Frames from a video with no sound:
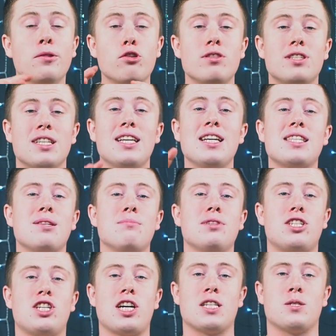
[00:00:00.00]
То есть, если мы
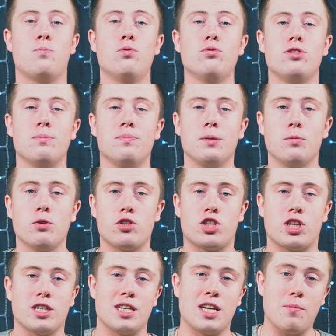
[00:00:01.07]
сейчас будем
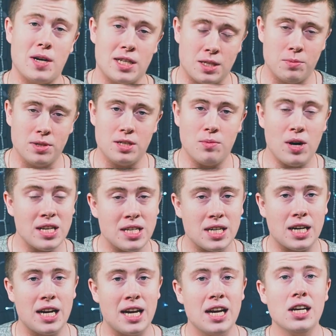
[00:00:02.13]
немножечко заниматься
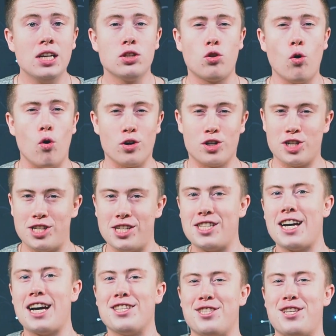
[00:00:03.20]
математикой, то
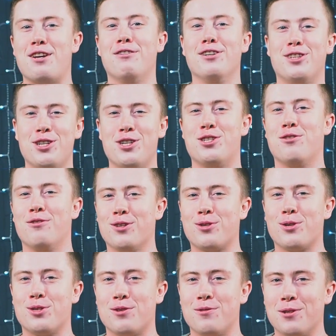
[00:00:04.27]
69
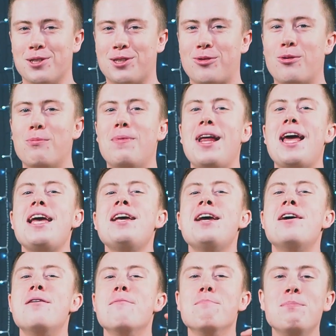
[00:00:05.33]
990 рублей
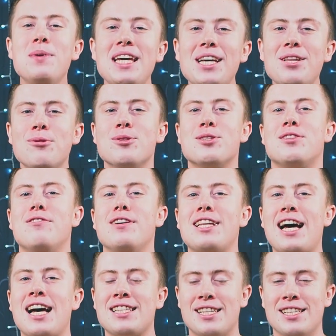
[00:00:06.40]
минус
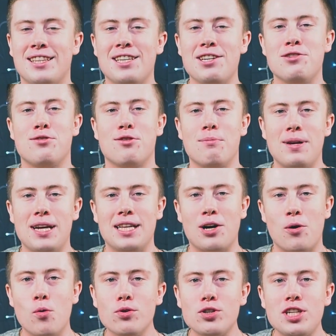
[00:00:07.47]
12 тысяч рублей
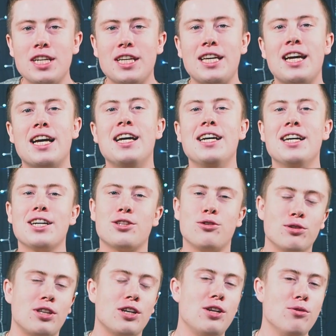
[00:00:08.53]
наушники.
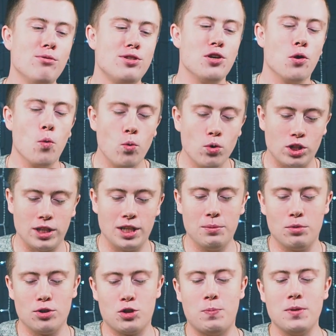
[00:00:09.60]
Кто-то люди ушлые,
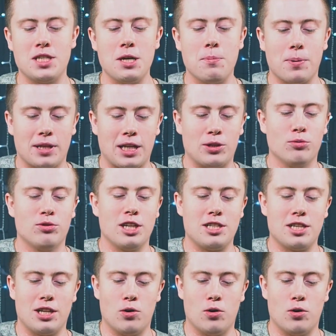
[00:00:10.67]
может быть, и продадут эти